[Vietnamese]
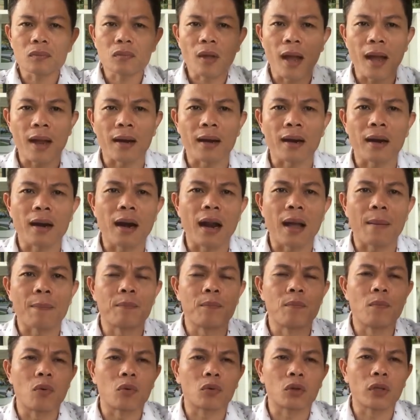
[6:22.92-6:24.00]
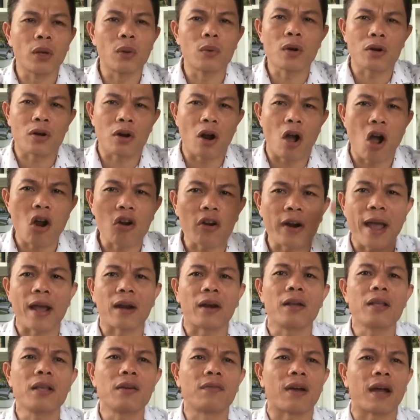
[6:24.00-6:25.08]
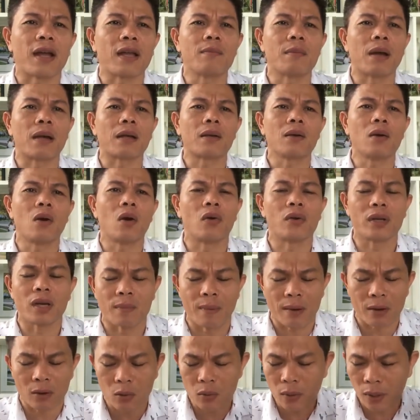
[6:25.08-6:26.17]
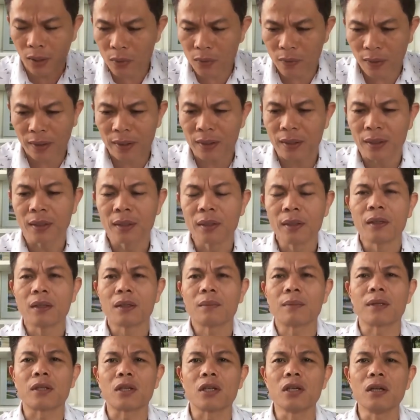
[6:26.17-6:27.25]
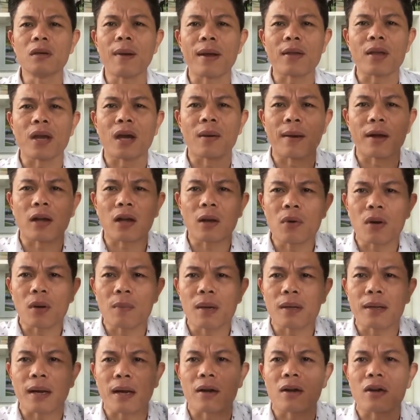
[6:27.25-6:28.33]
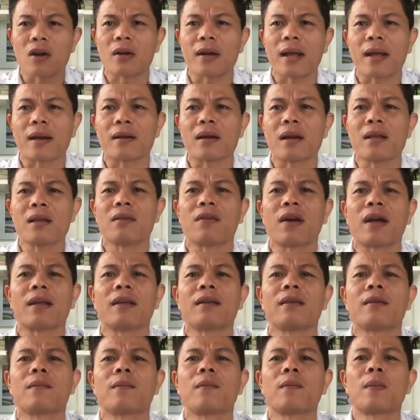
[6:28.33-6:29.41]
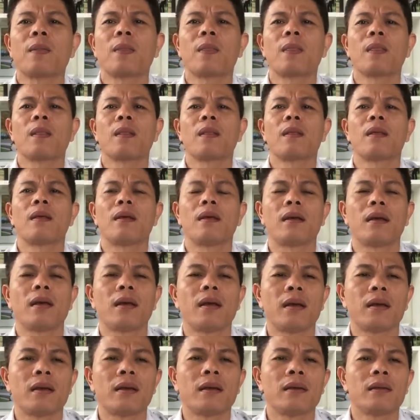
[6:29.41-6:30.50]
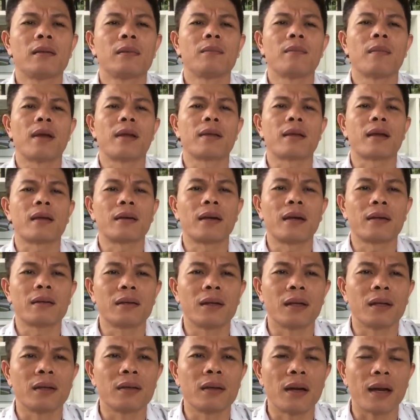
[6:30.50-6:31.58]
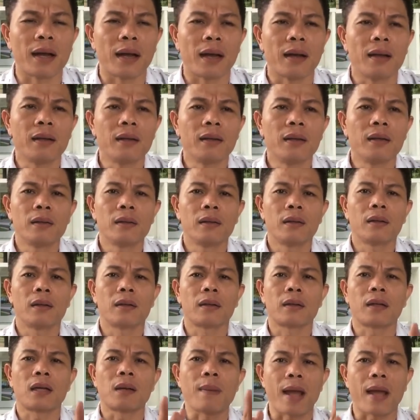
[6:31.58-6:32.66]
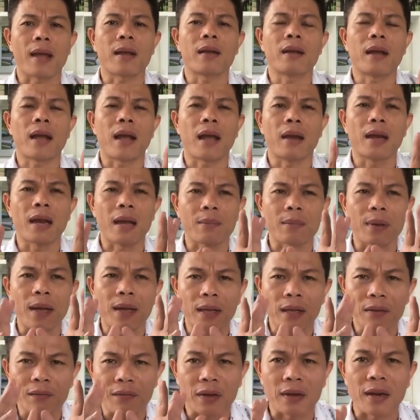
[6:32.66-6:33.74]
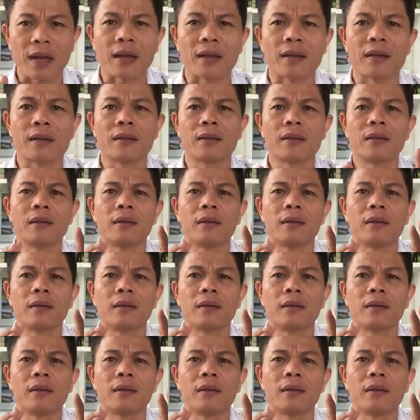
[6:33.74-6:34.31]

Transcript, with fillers: thành lập mục tiêu nó rõ ràng nó như vậy bạn cứ hồi giờ bạn cũng hiểu vậy mà chưa bao giờ bạn có một cái bức tranh nó rõ ràng nó như vậy à bạn nhận ra chưa đó là các bạn hãy làm ngay cái việc này